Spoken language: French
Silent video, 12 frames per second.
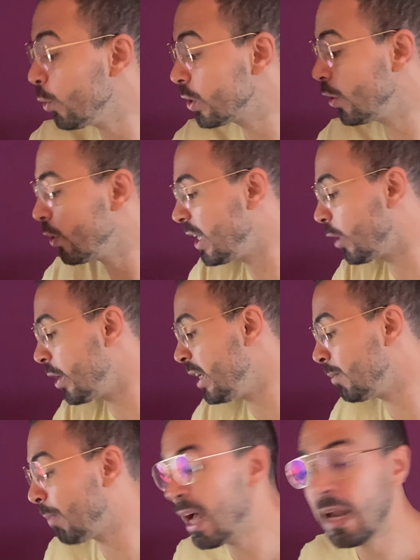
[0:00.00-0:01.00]
ceux qui ne
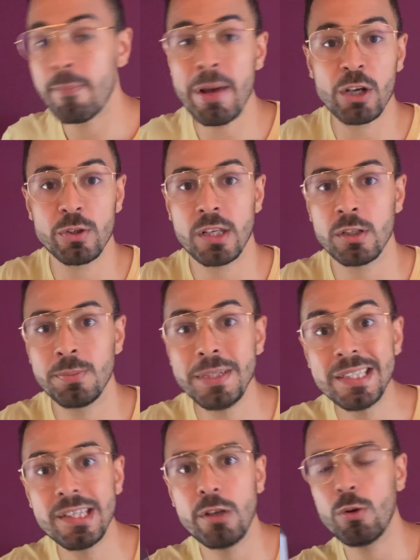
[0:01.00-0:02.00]
connaissent pas la marque
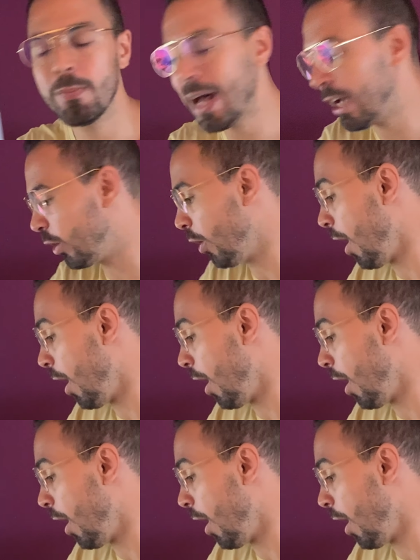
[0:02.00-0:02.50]
Soundpeats, c'est une marque